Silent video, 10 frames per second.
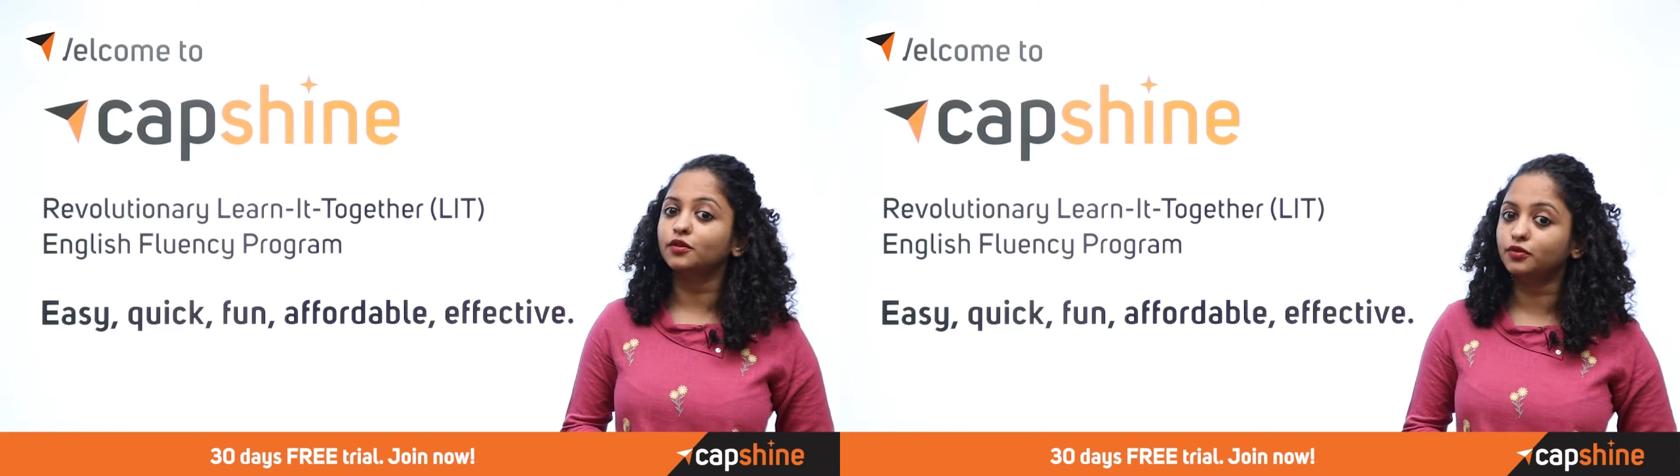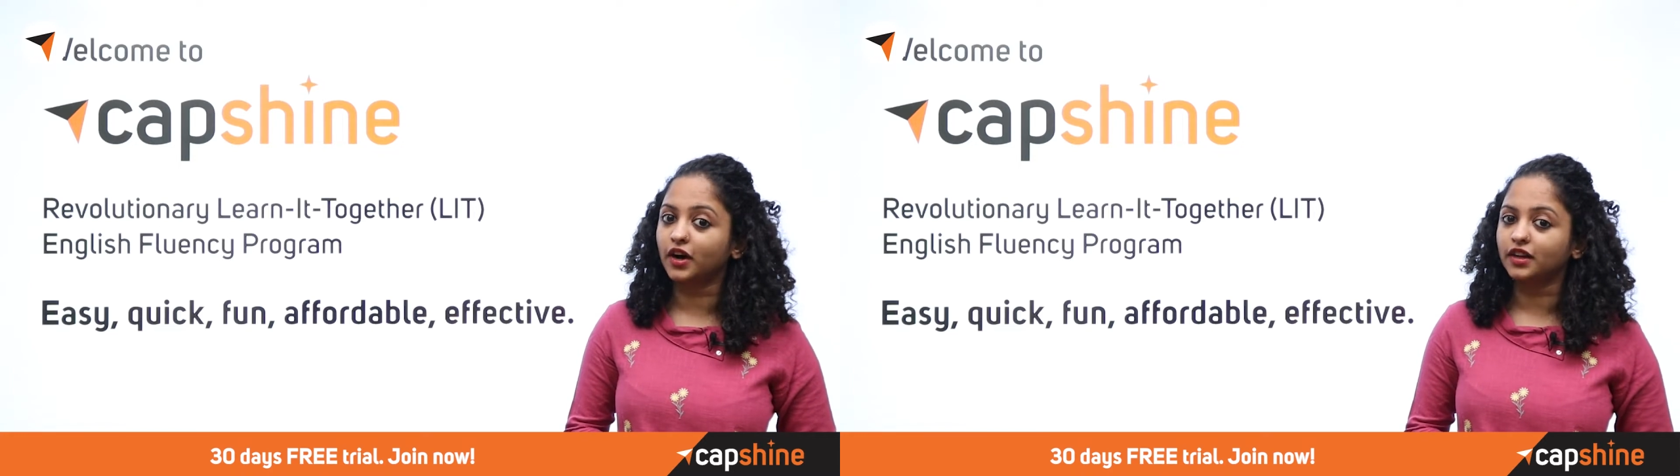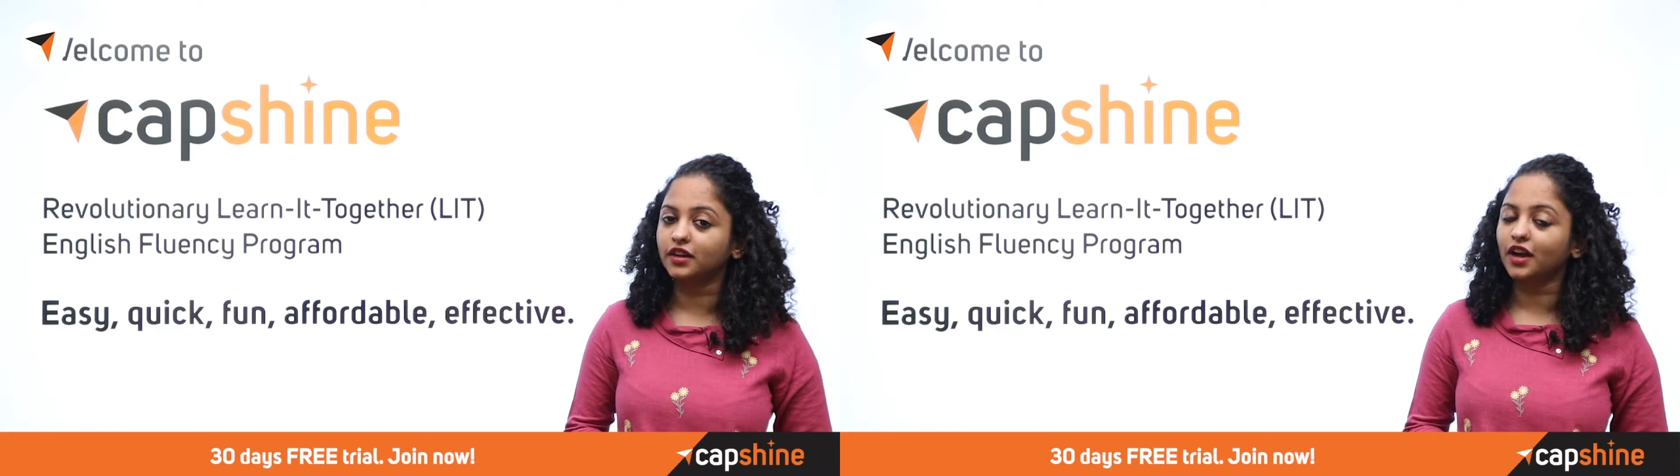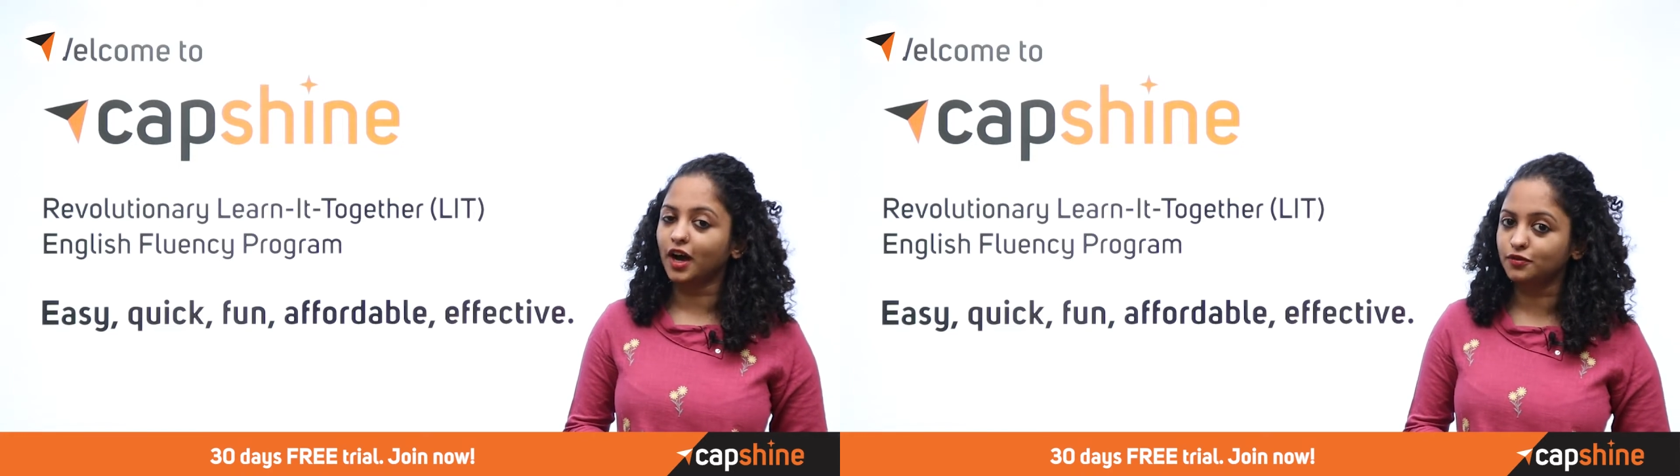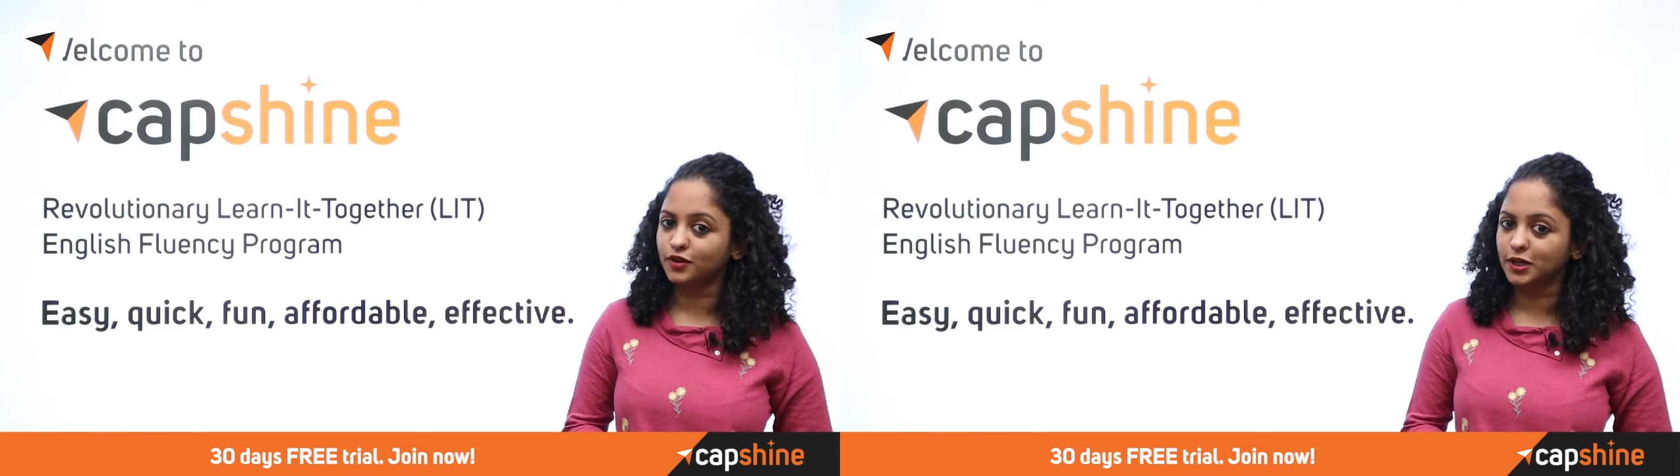ஃபன்
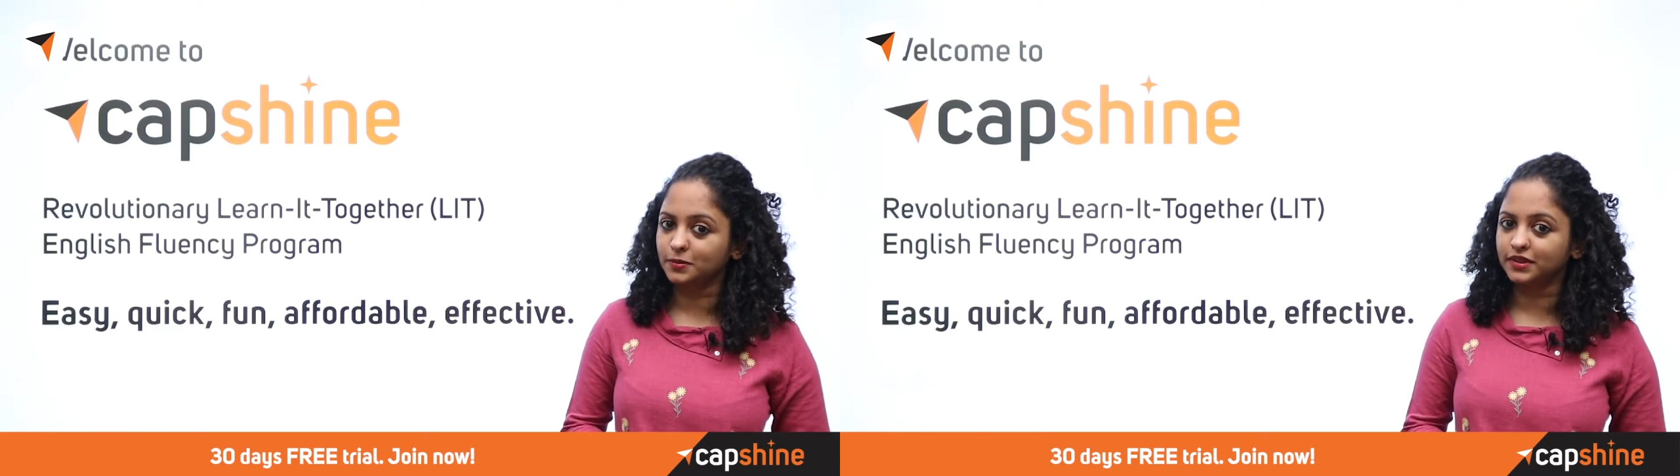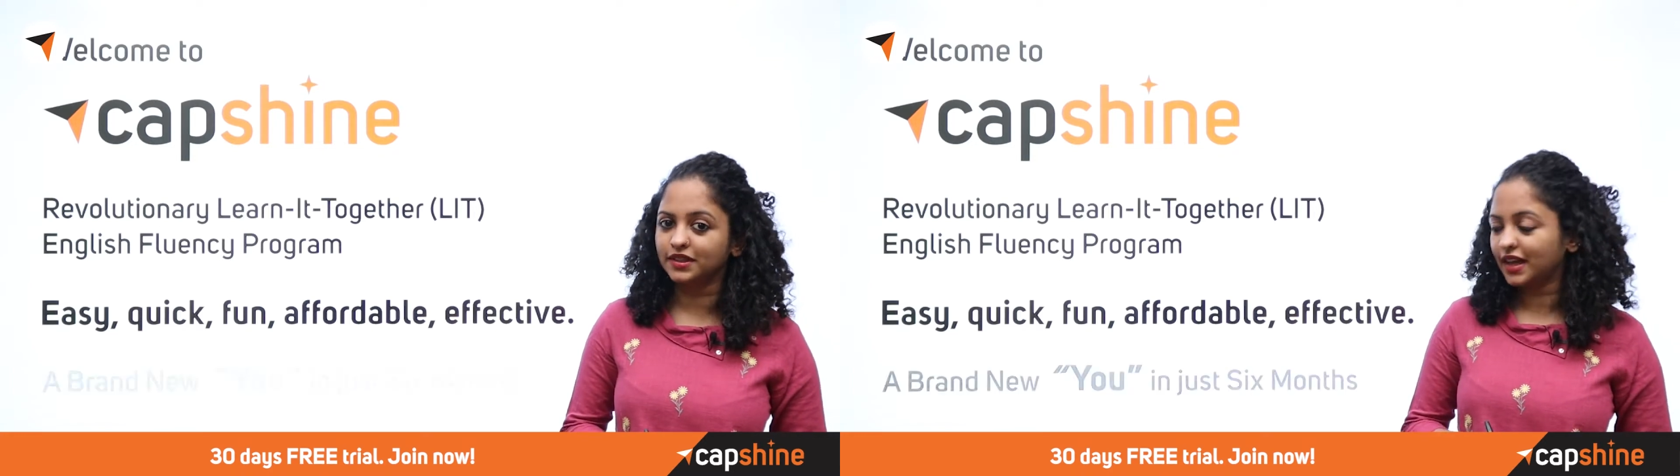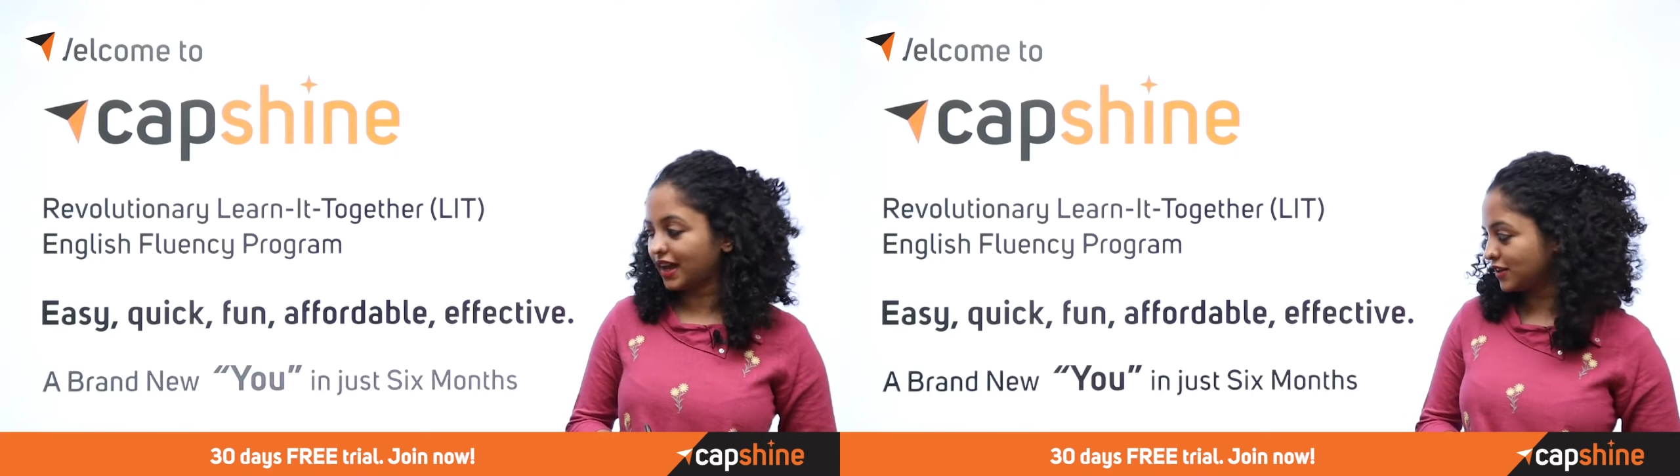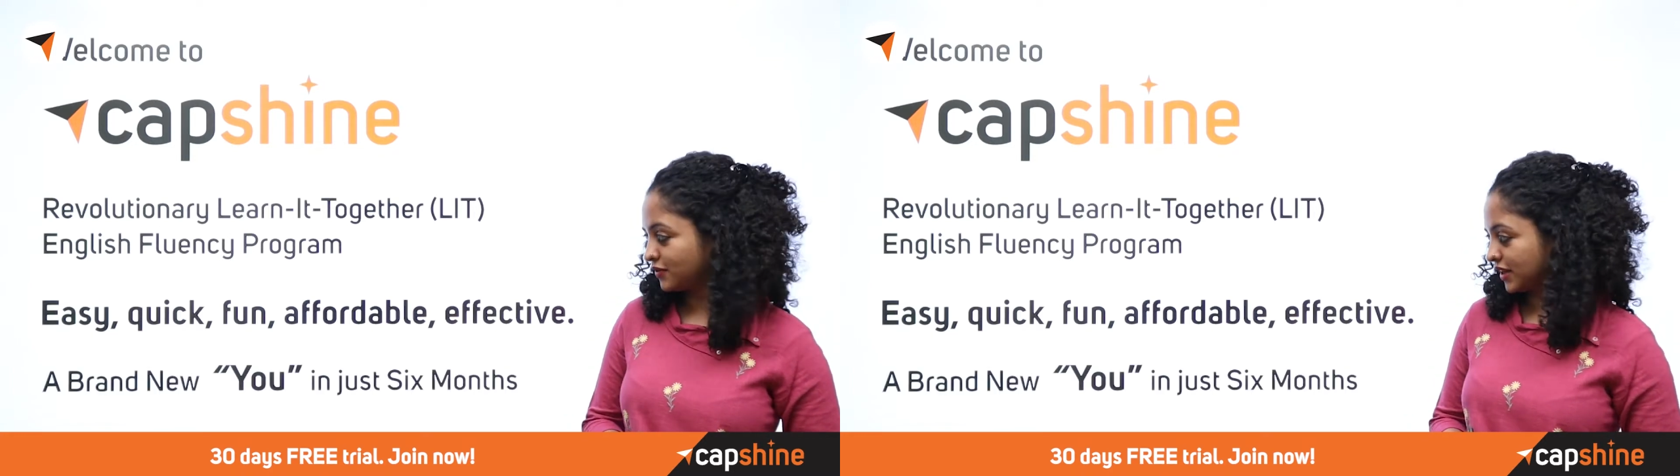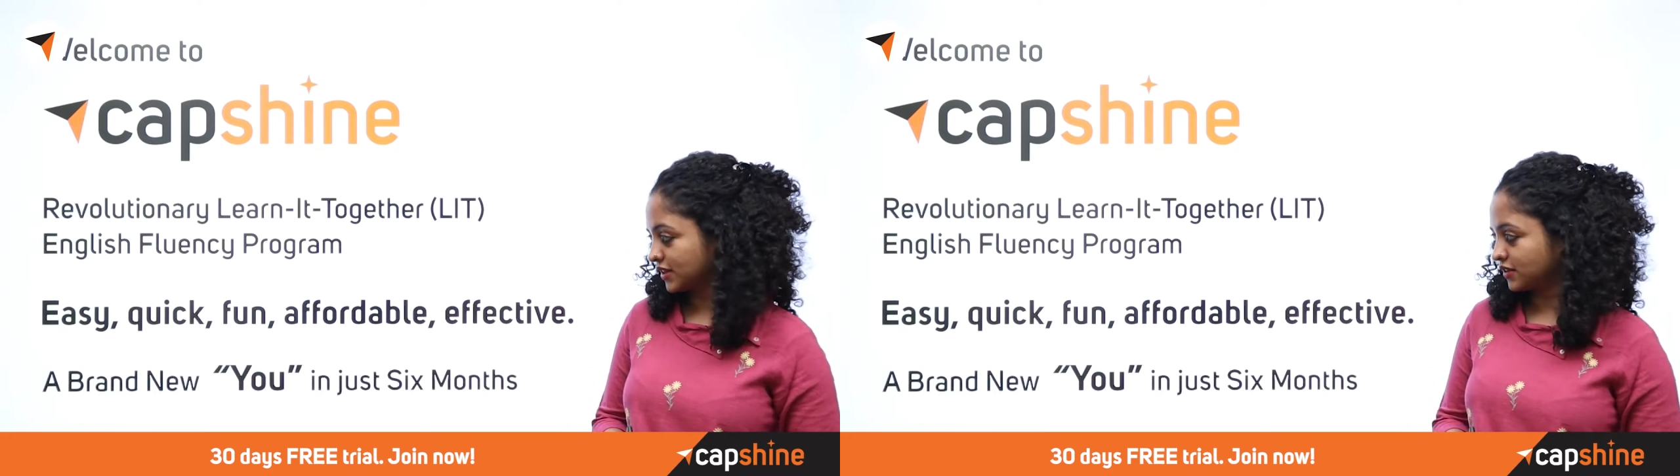அஃபோர்டபுள் அண்ட்
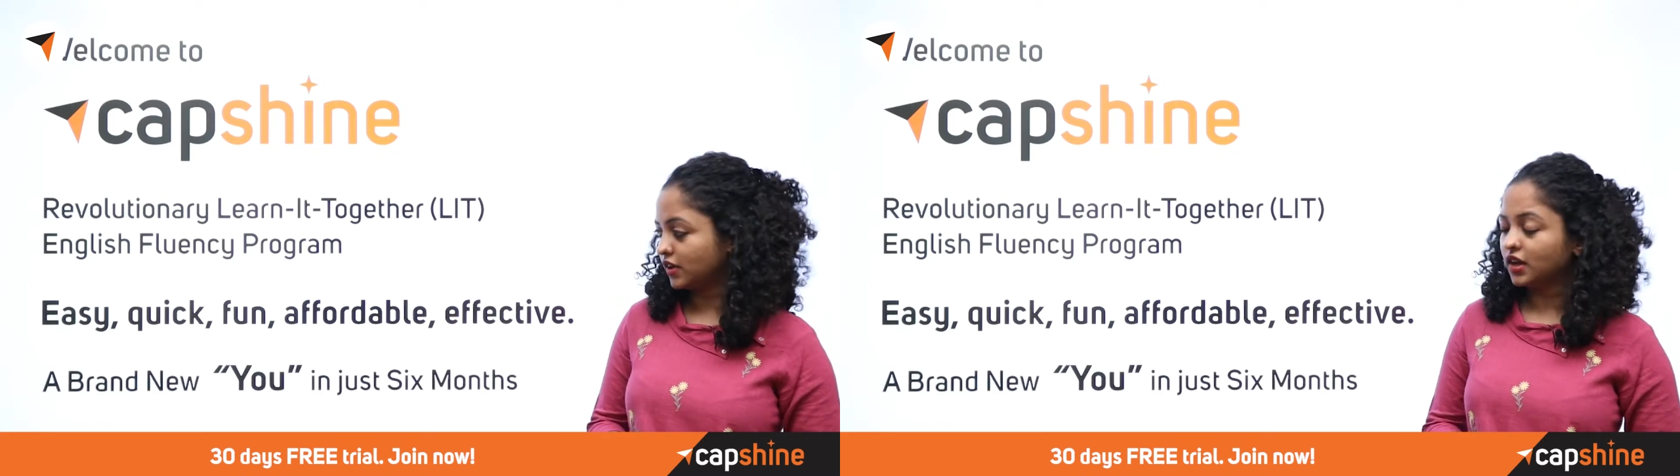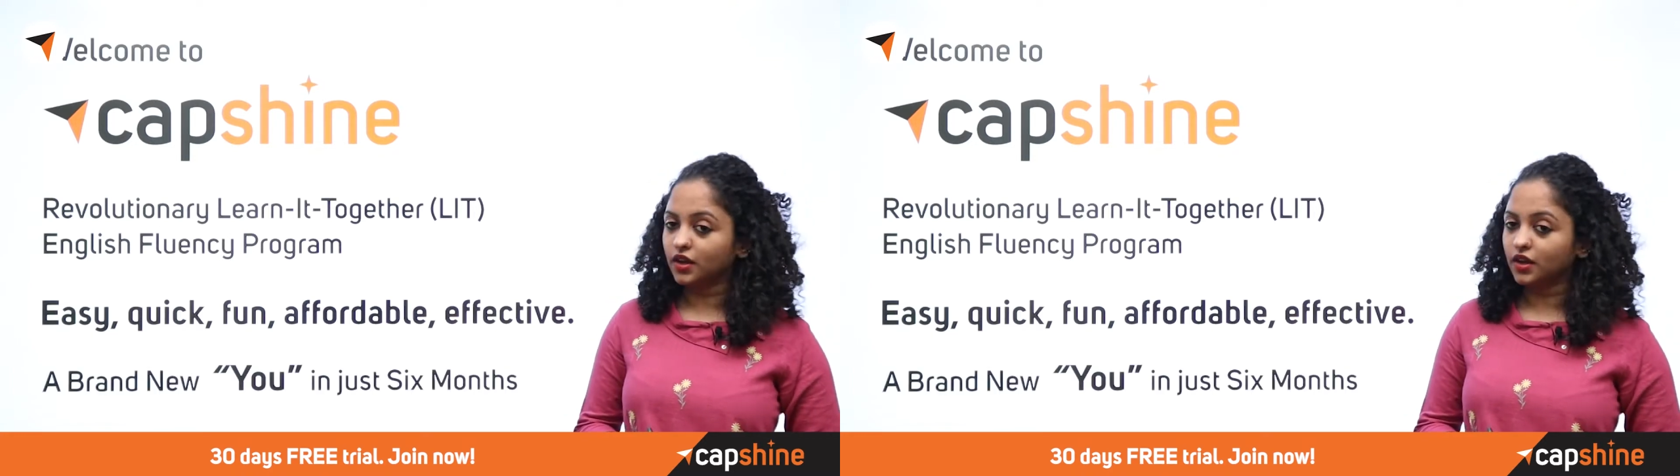எஃபெக்டிவ்